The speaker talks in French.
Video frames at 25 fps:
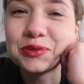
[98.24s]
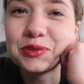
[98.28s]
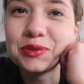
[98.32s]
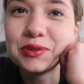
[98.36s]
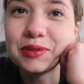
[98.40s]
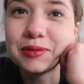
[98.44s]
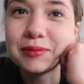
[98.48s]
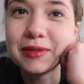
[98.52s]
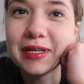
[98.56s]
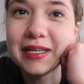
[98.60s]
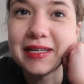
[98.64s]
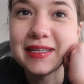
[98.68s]

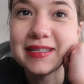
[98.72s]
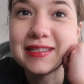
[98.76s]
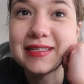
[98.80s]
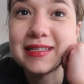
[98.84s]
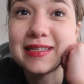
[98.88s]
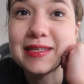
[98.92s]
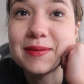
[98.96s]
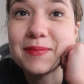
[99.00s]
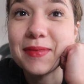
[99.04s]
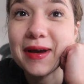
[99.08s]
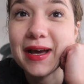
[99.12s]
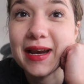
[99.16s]
coup ben,
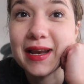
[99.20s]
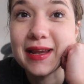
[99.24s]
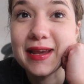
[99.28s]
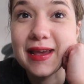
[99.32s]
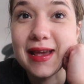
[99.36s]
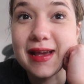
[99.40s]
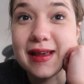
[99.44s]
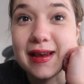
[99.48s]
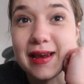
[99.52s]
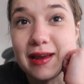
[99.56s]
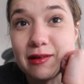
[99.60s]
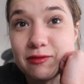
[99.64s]
n'hésitez pas à
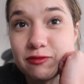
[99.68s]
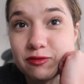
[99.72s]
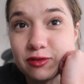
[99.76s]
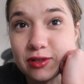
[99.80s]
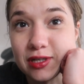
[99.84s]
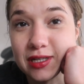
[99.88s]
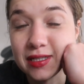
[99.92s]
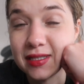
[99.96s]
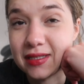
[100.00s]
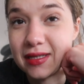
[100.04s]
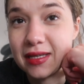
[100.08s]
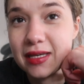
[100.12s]
la
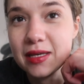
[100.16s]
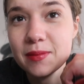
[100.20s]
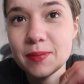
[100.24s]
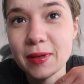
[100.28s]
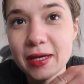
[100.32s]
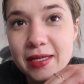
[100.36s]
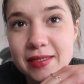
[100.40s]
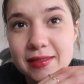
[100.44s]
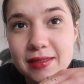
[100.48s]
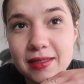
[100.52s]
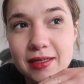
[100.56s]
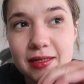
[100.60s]
voir, c'est
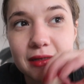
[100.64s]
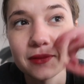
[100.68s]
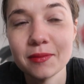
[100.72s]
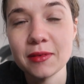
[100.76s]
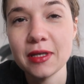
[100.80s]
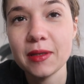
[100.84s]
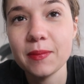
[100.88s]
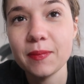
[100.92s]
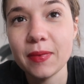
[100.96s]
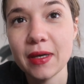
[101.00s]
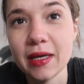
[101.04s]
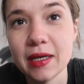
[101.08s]
hyper
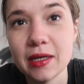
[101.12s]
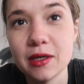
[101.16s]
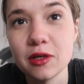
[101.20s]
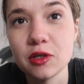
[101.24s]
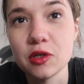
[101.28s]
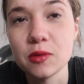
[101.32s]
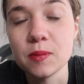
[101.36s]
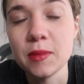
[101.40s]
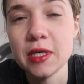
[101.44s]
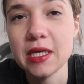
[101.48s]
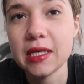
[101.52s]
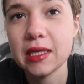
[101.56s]
simple, hyper
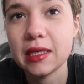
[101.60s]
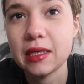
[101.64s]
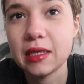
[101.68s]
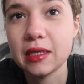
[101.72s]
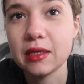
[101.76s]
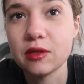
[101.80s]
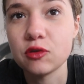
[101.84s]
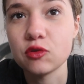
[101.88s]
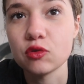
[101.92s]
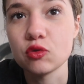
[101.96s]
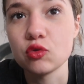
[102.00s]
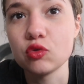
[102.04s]
économique
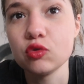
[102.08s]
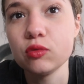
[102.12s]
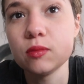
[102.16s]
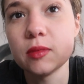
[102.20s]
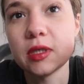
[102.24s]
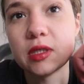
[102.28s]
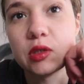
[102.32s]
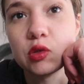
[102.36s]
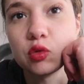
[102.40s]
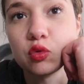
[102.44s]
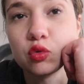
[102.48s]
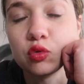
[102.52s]
et surtout
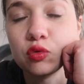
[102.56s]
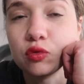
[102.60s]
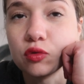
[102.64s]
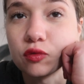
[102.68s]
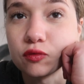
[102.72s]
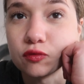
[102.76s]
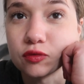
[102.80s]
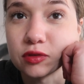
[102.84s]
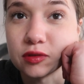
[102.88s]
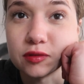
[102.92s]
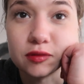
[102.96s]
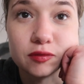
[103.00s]
bah, du coup
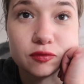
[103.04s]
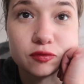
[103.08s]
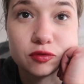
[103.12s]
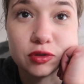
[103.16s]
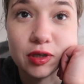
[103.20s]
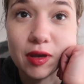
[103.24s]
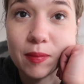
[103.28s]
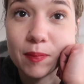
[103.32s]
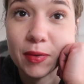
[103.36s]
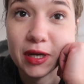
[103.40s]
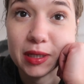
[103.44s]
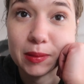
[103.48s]
vous n'aurez
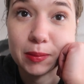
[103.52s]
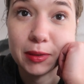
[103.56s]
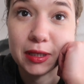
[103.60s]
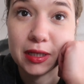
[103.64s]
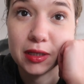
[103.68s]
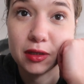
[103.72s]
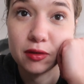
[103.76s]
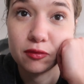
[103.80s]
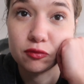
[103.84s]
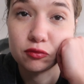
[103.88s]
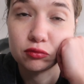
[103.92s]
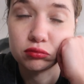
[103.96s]

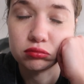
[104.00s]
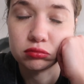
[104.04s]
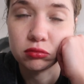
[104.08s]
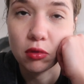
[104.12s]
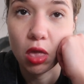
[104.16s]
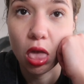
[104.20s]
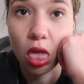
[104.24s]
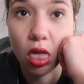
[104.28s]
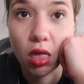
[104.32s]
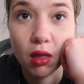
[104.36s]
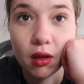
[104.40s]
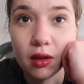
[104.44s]
vous
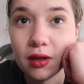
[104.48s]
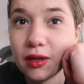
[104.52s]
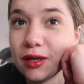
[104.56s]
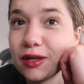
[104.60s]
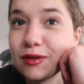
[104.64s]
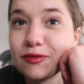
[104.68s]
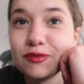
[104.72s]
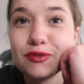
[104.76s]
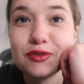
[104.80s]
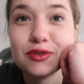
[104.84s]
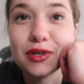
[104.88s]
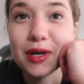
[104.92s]

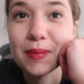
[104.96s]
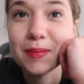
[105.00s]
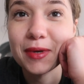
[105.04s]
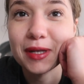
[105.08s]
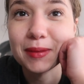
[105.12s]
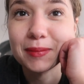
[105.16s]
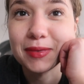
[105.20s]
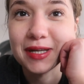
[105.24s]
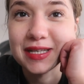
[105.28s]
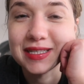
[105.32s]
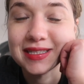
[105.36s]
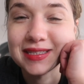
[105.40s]
pas, pas,
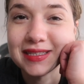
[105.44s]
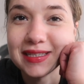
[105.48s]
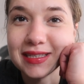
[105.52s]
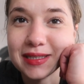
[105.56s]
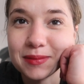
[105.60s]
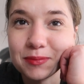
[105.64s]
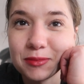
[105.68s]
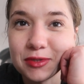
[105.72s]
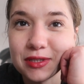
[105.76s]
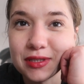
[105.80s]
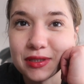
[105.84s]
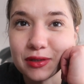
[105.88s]
de
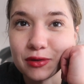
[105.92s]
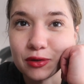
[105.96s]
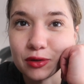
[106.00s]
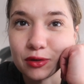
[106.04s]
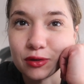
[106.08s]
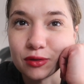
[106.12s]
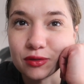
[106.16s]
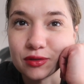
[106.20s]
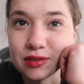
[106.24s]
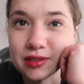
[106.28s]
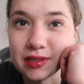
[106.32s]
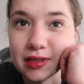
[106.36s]
plastique puisque
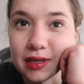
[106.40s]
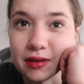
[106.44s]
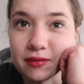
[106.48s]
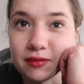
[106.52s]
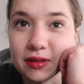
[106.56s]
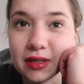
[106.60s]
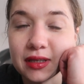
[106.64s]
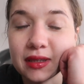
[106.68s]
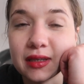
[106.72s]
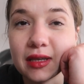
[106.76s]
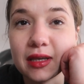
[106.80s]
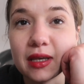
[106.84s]
euh, c'est
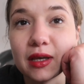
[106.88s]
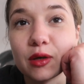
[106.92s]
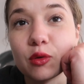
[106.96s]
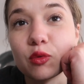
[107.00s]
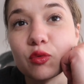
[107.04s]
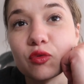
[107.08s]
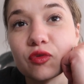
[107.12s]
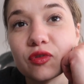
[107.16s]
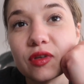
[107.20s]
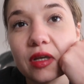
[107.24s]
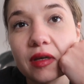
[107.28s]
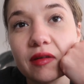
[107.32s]
avec des
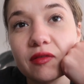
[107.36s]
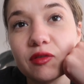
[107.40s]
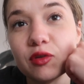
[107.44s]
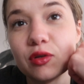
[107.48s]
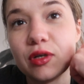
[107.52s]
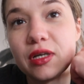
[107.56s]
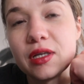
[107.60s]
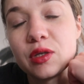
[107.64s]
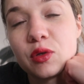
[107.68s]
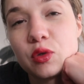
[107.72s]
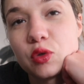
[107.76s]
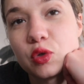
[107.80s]
conserves de
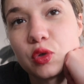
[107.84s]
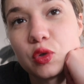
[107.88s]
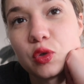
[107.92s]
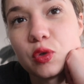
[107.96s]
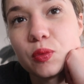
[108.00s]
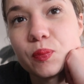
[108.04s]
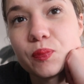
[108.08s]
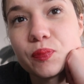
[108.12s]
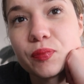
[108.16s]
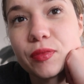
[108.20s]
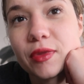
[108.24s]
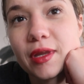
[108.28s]
lait de
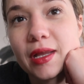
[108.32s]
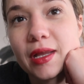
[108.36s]
coco.